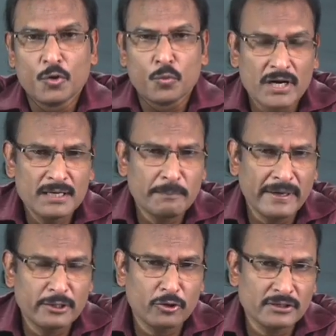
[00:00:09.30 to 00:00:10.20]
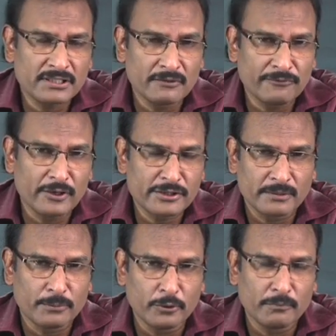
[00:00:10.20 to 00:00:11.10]
వరల్డ్ పెంటుకాస్టల్
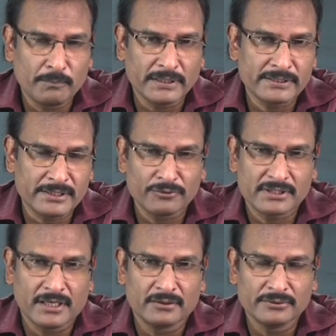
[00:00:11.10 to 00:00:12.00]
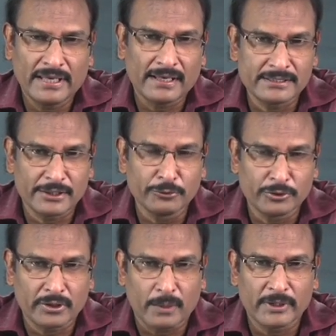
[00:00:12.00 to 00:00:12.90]
ఫెలోషిప్లో పది సంవత్సరాలు
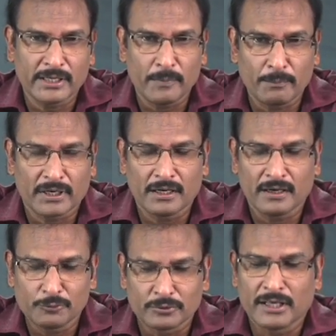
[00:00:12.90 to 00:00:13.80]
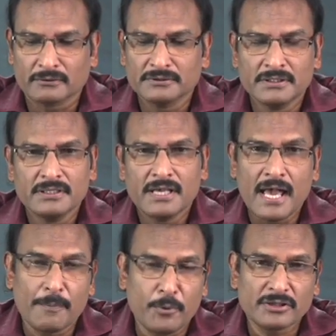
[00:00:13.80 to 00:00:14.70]
ఎగ్జిక్యూటివ్ కమిటీ మెంబర్గా ఉన్నారు
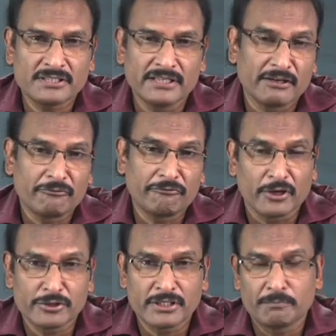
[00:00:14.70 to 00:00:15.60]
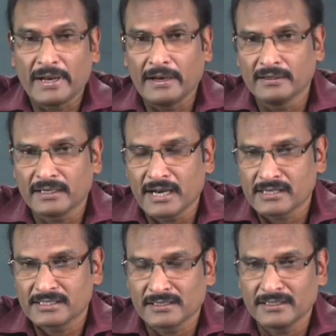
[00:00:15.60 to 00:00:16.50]
అపాస్లిక్ ఫెలోషిప్
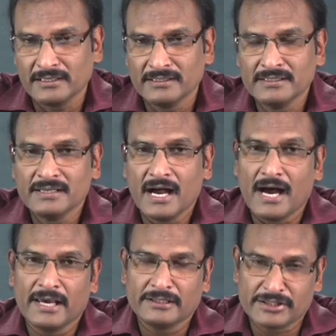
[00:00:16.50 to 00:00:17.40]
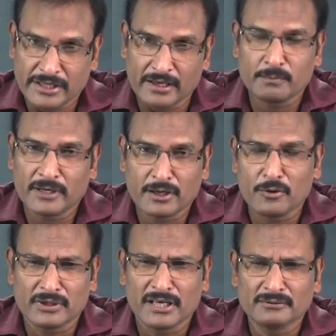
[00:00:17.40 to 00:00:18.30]
ఇంటర్నేషనల్కి ఆయన చైర్మన్గా
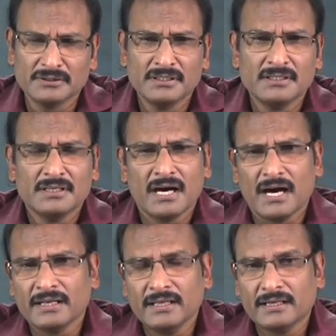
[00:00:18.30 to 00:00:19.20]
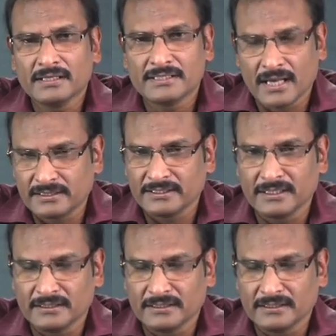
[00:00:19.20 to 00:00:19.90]
ఉన్నారు అనేక జాతీయ